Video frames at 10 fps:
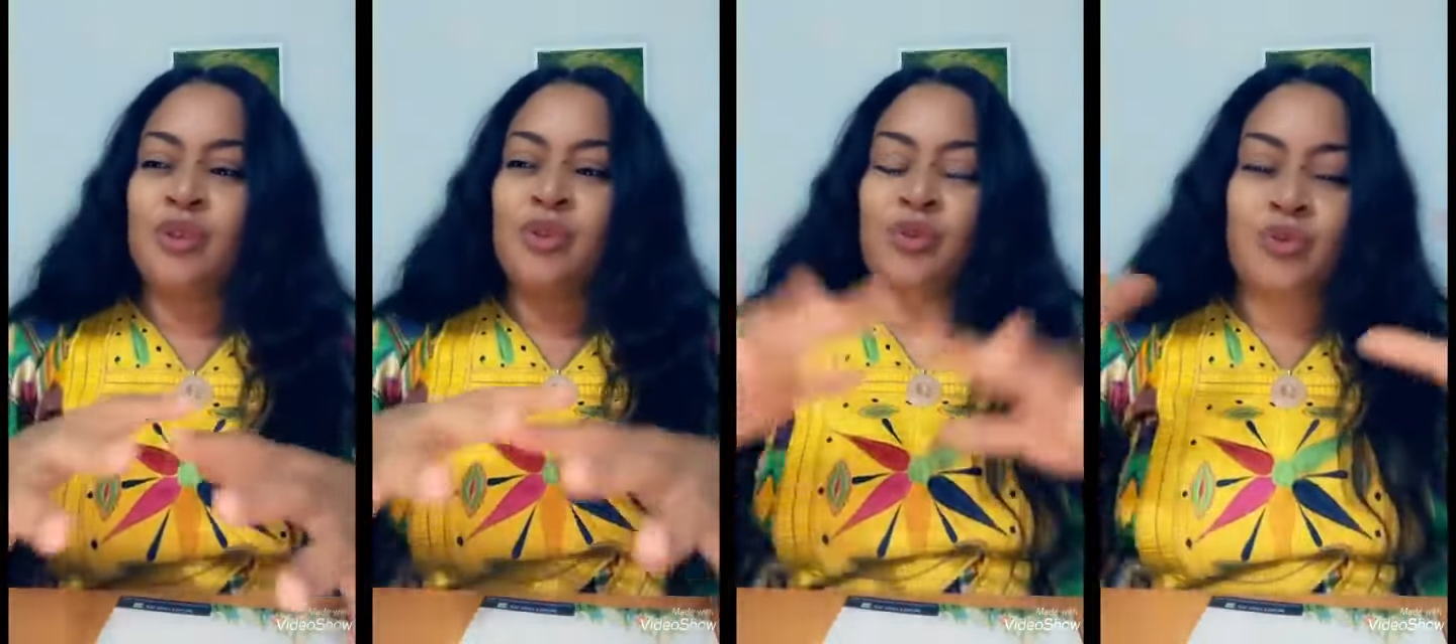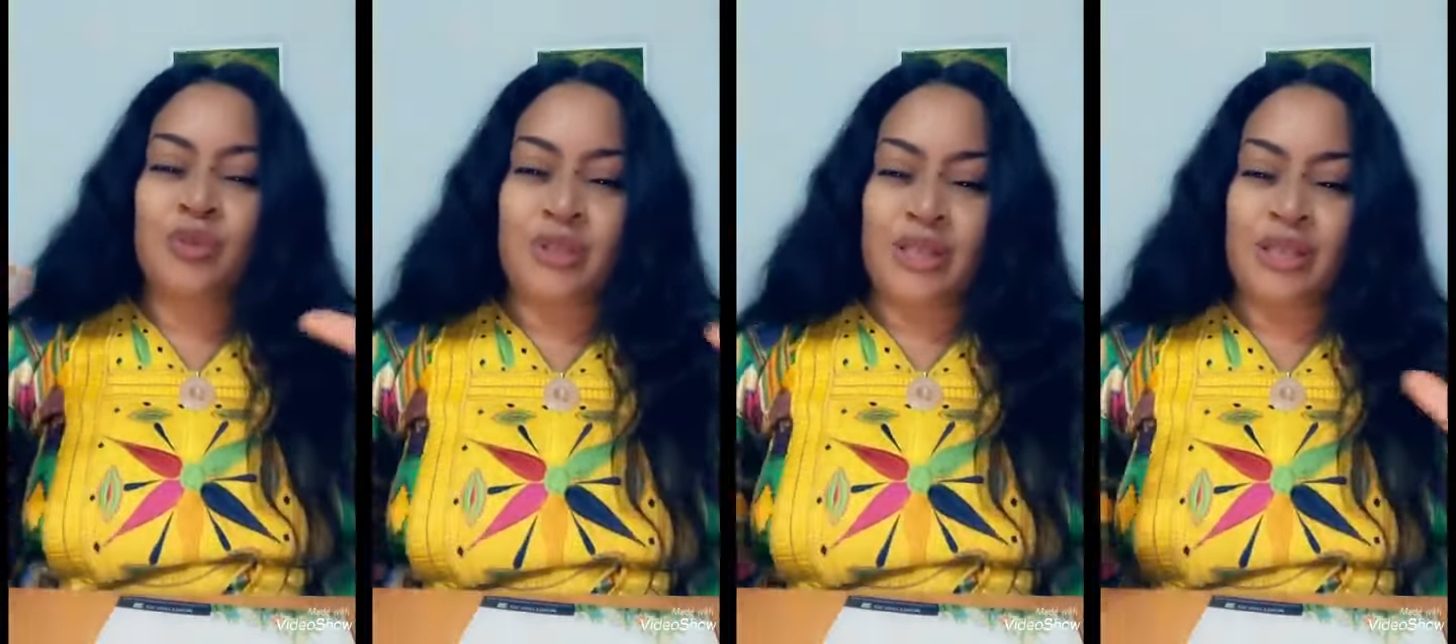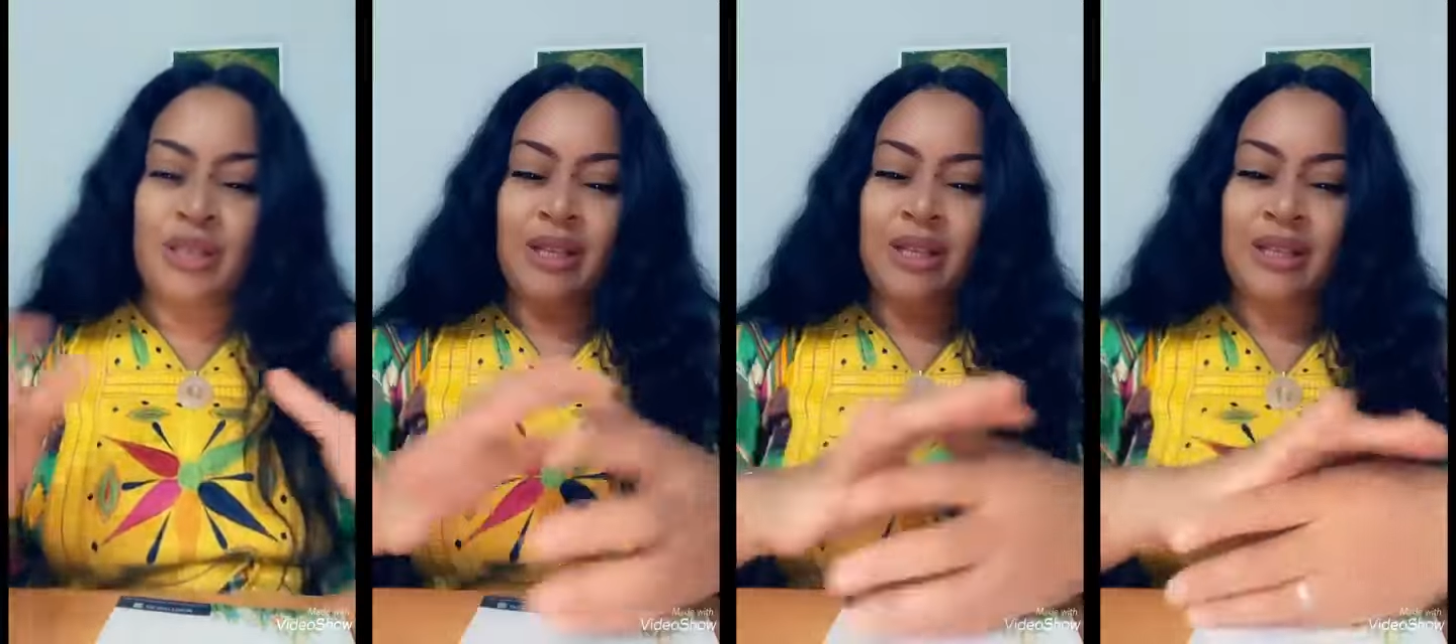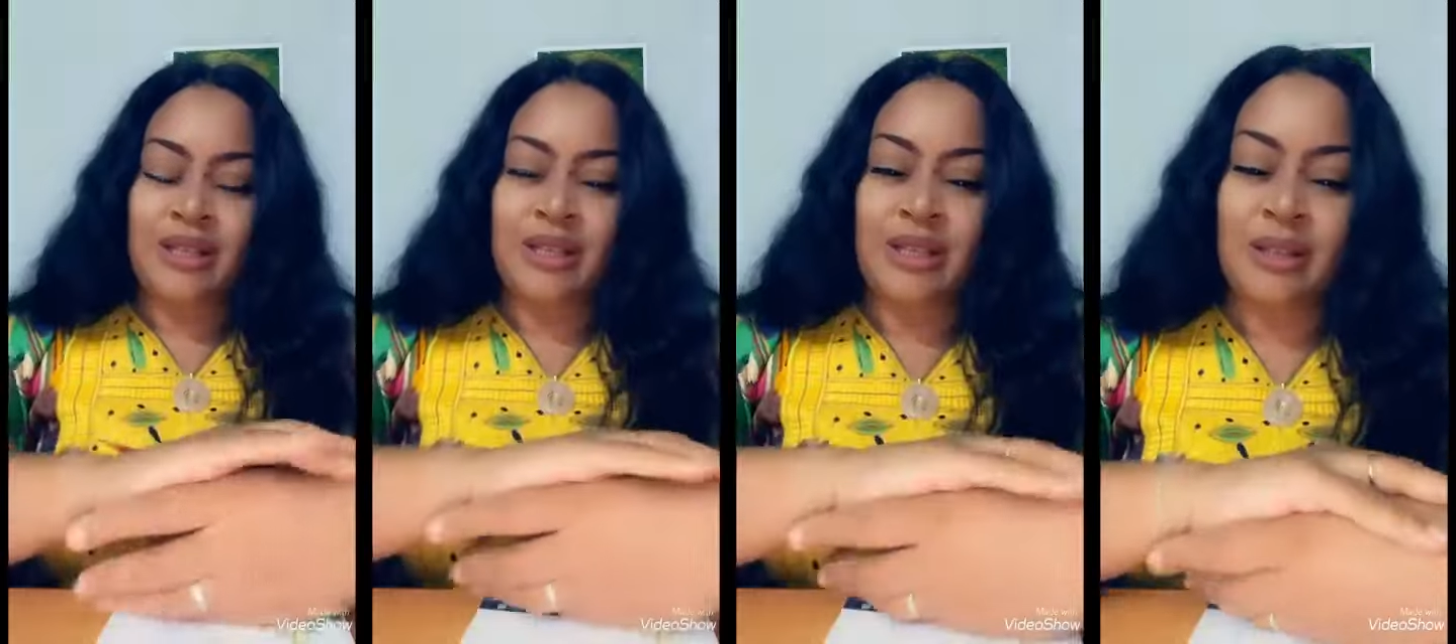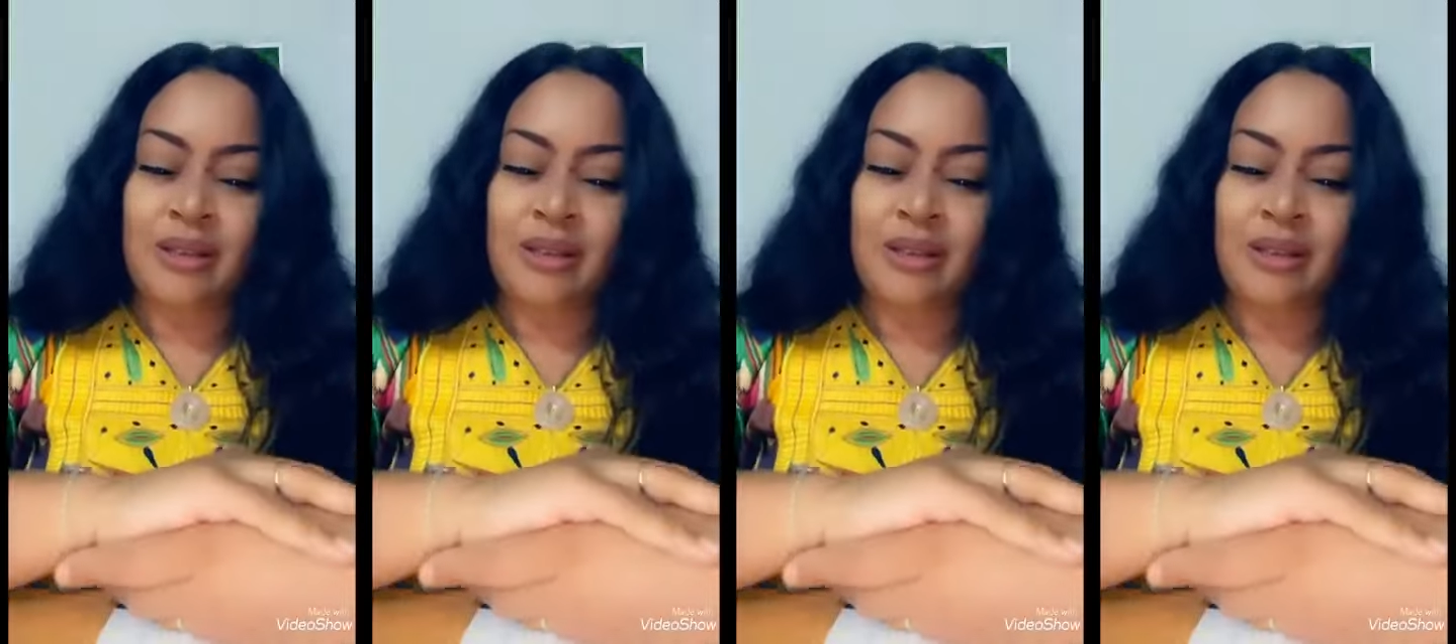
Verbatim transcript: toute cette électricité.